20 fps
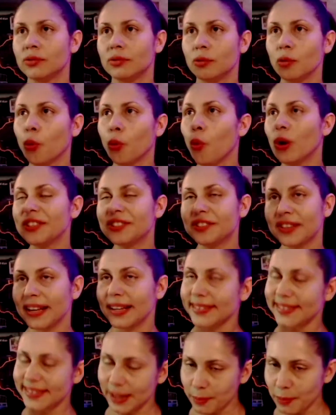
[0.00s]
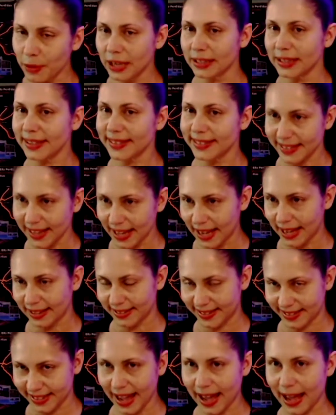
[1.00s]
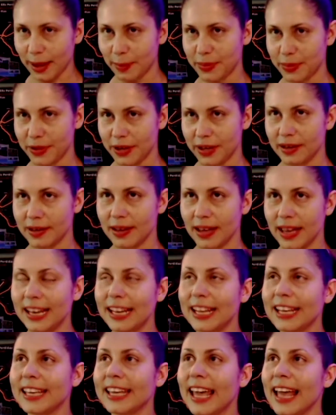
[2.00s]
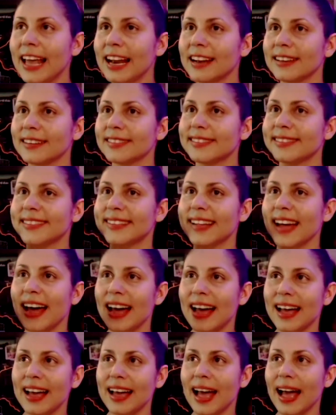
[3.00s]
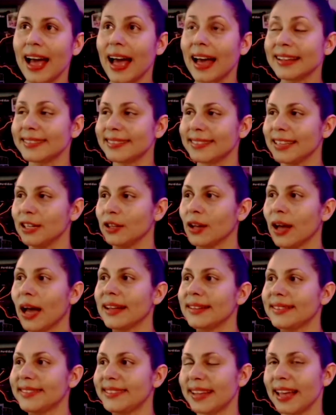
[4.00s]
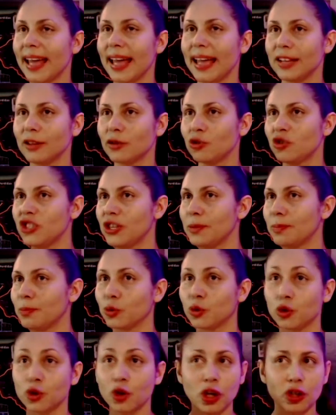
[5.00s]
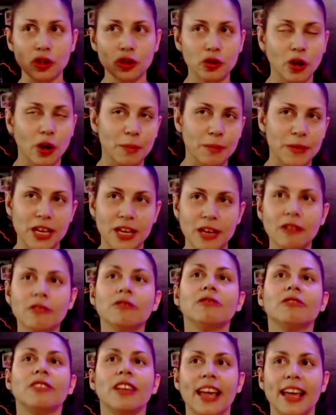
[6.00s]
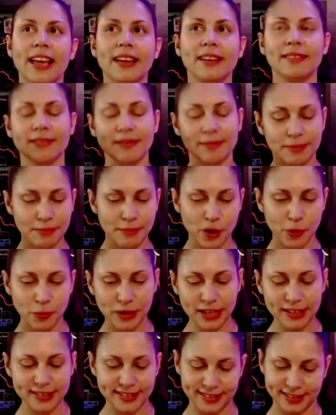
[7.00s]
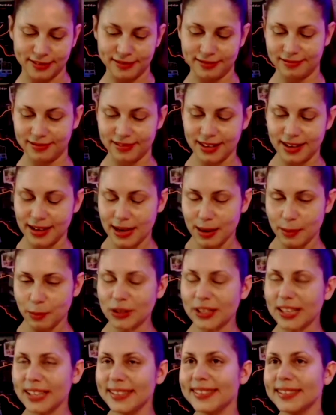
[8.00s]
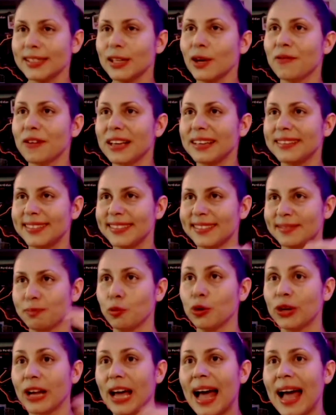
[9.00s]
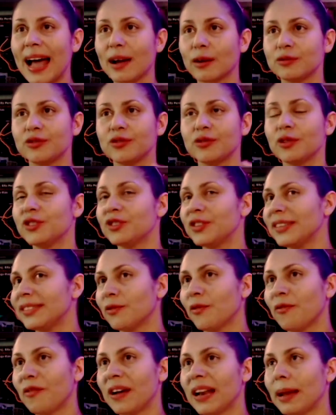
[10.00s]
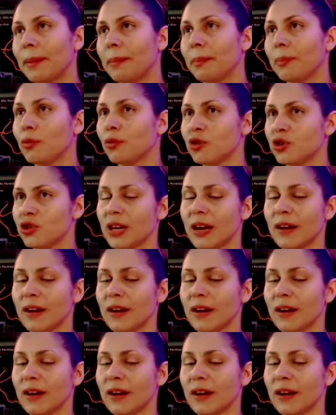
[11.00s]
duas, três semanas Sim, sem, não, sabe? não, pelo amor de ele Deus. Ele quer lançar a assim, série, a série, a tipo, série. todo domingo é. tem Meu Brasil. Porque senão fica esses buracos, vocês vão falar, puxa